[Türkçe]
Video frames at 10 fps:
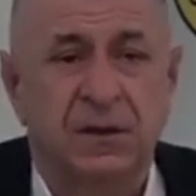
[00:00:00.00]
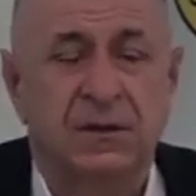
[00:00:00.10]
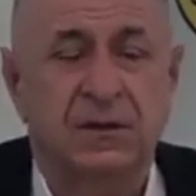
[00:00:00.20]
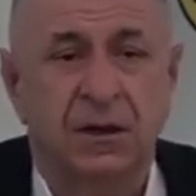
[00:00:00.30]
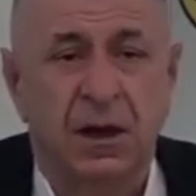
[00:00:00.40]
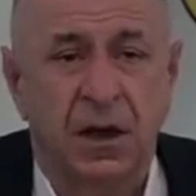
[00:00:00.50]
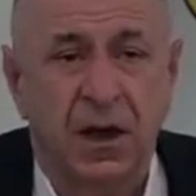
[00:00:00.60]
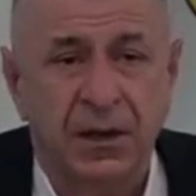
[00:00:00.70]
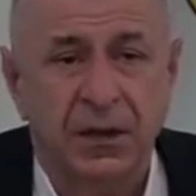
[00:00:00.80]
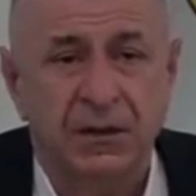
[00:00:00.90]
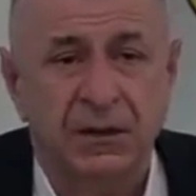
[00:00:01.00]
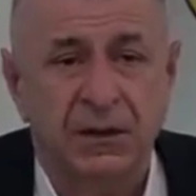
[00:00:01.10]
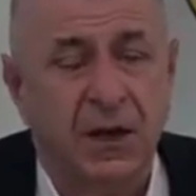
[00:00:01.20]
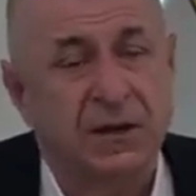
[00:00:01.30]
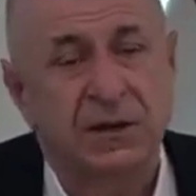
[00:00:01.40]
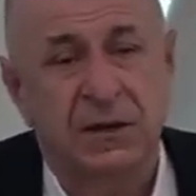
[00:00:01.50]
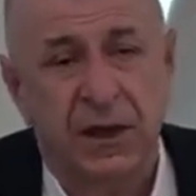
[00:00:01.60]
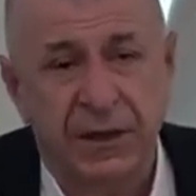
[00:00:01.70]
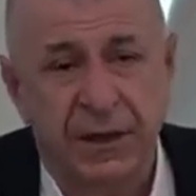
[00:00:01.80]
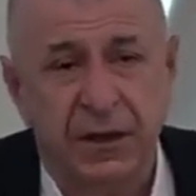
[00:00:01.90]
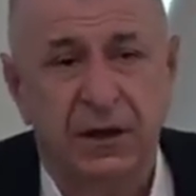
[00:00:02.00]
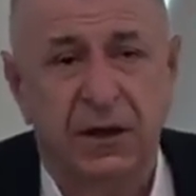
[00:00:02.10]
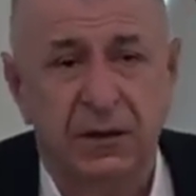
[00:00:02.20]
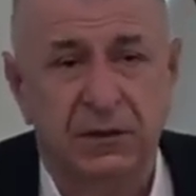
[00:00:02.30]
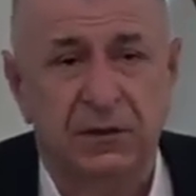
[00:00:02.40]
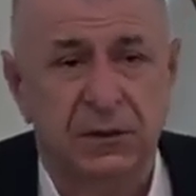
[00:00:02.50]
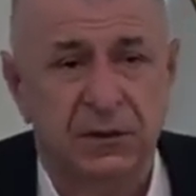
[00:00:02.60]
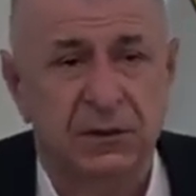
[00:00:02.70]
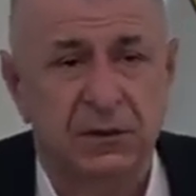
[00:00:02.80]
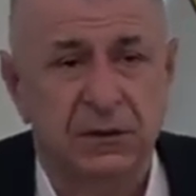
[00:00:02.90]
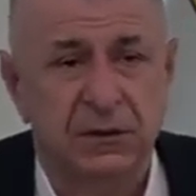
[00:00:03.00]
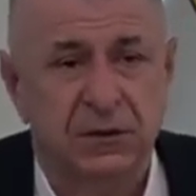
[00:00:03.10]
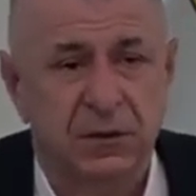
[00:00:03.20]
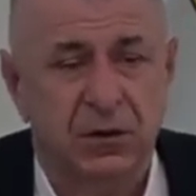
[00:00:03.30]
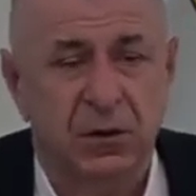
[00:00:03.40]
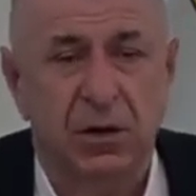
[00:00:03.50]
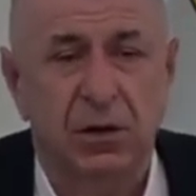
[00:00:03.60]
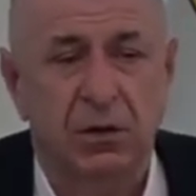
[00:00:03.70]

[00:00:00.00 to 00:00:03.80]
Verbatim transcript: kızın annesi hastaneye kaldırıldı e,